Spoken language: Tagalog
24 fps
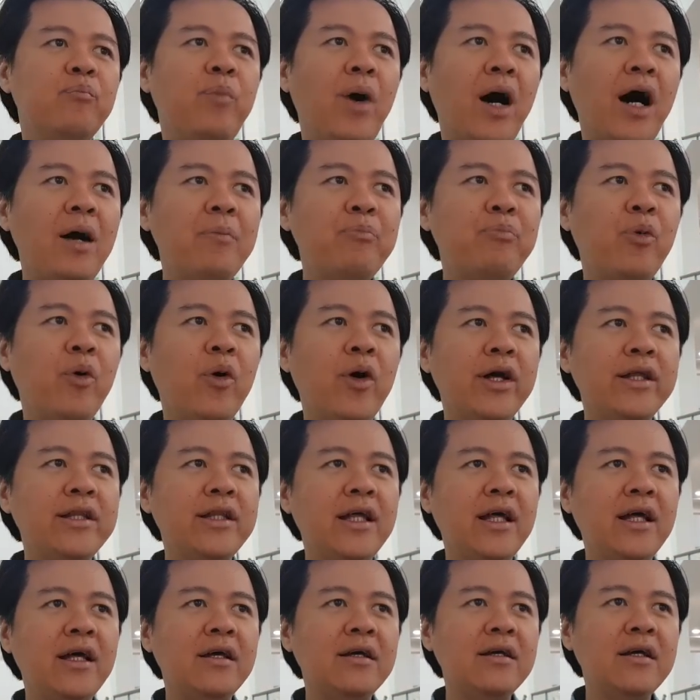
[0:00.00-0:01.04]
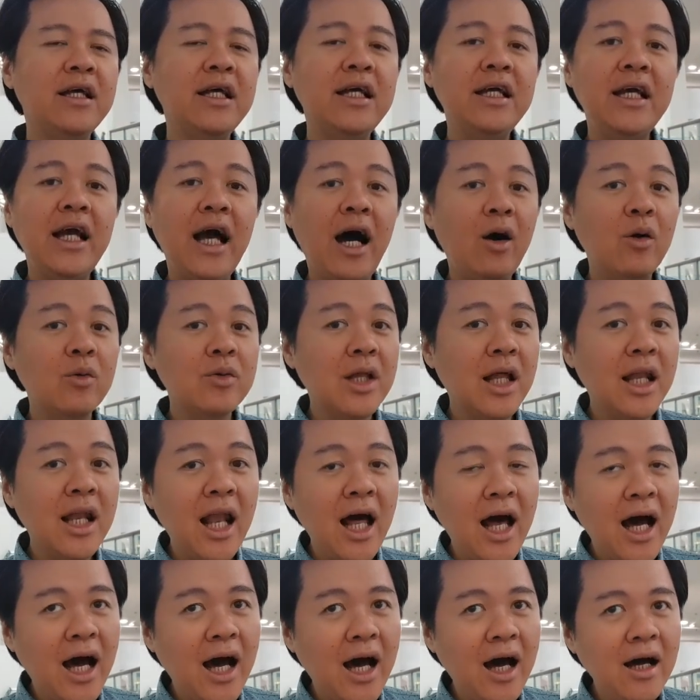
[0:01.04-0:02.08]
baka pwedeng ihaw na
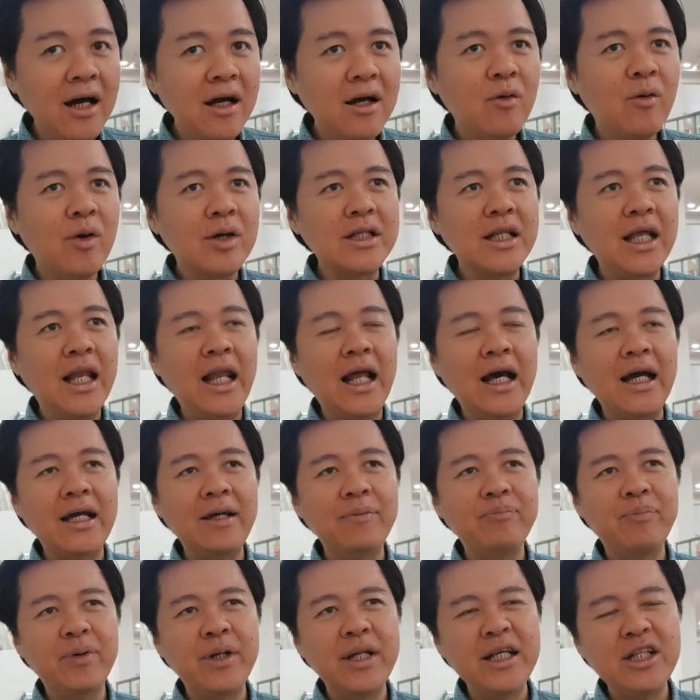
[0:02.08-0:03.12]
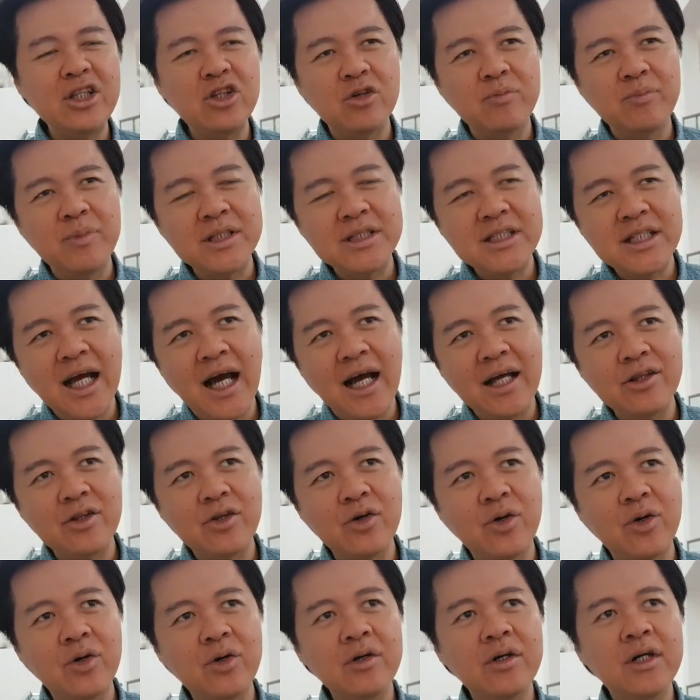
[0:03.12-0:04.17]
lang, huwag na lang iprito
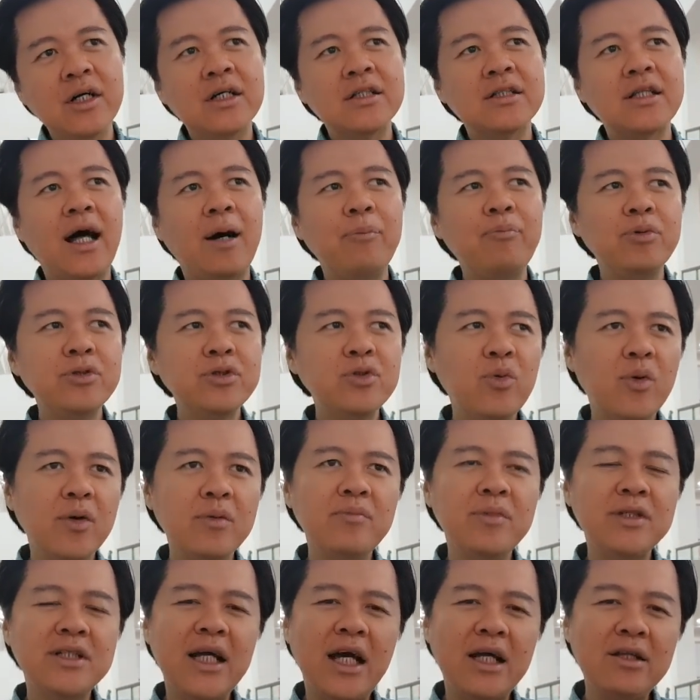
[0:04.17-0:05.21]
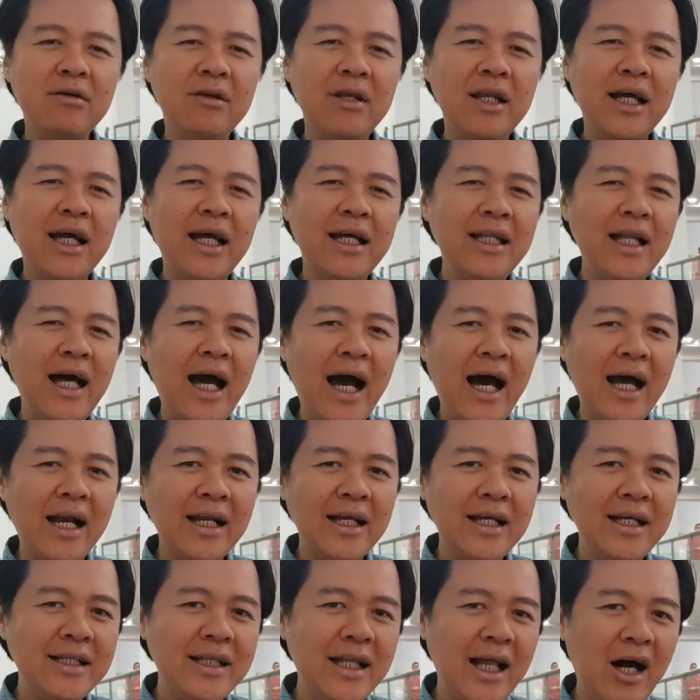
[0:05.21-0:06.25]
masyado, tapos huwag masyado lagyan ng
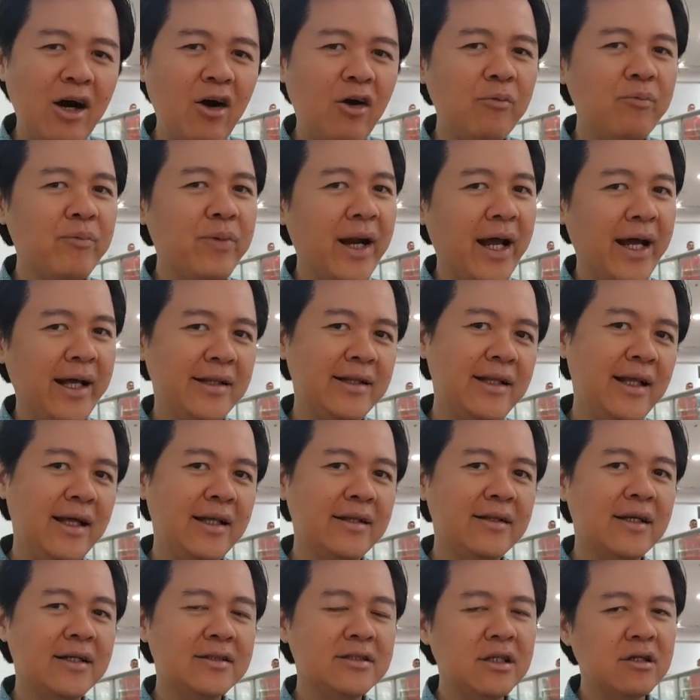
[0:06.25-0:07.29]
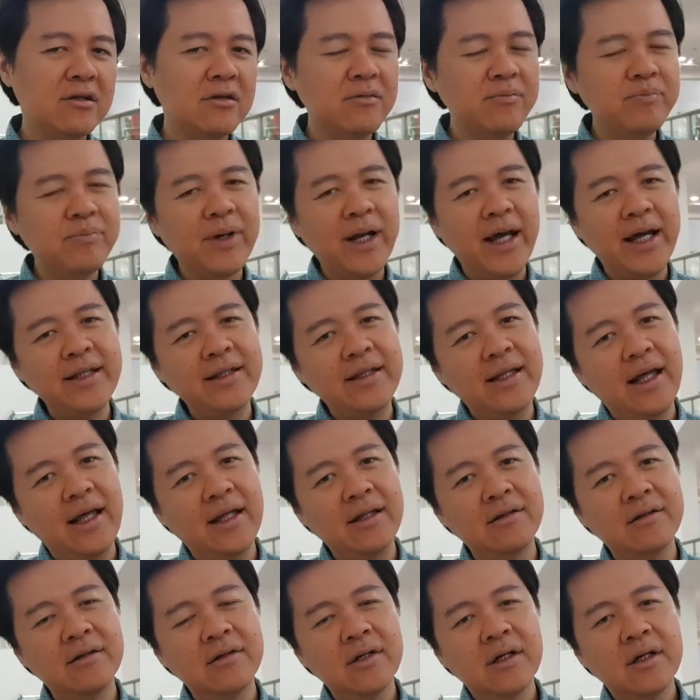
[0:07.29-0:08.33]
harina o breaded. Kasi kung
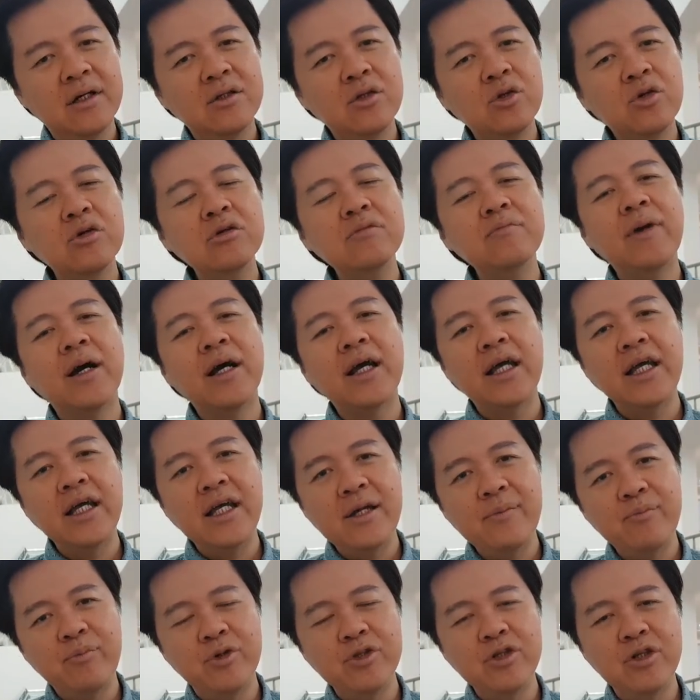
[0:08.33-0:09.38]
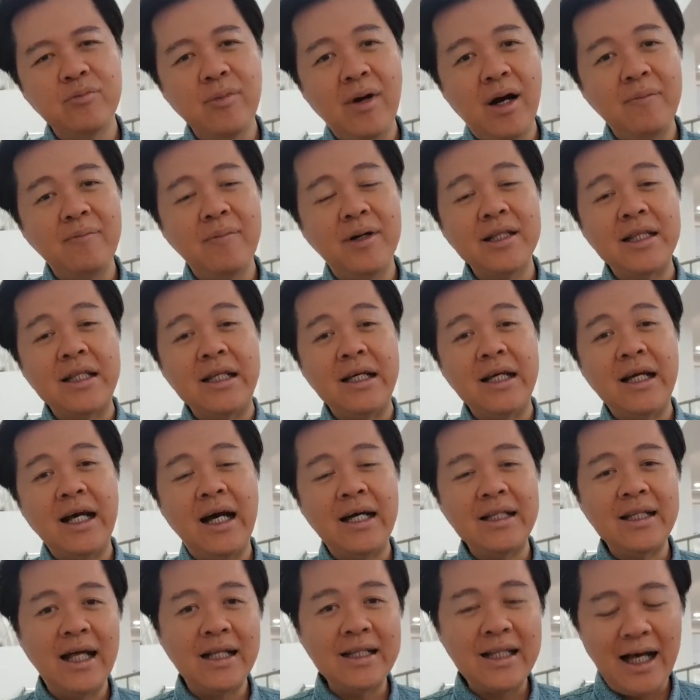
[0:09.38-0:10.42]
breaded, doon mag-iipon yung mga
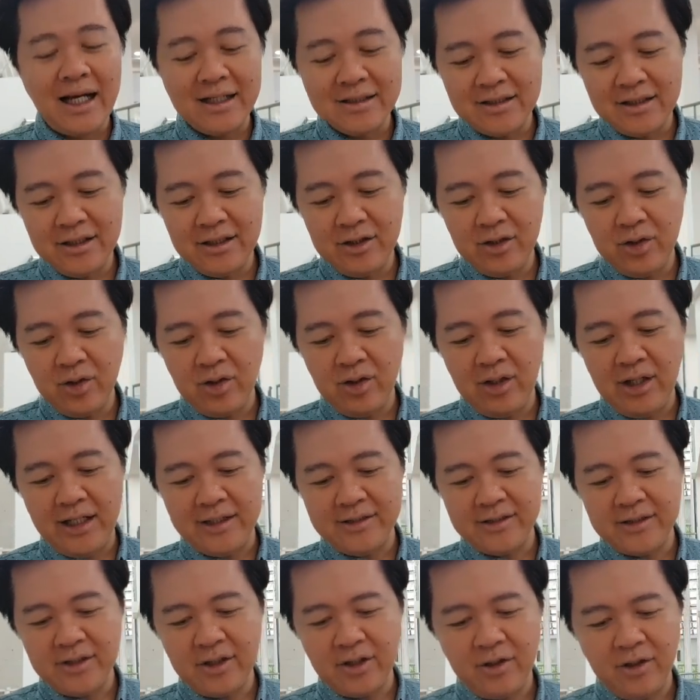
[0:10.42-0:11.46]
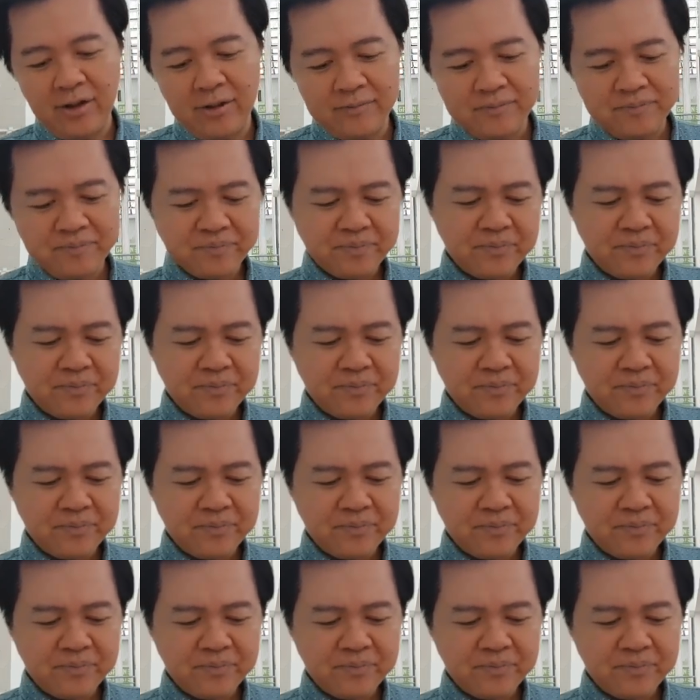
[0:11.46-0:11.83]
mantika, tataas din yung cholesterol.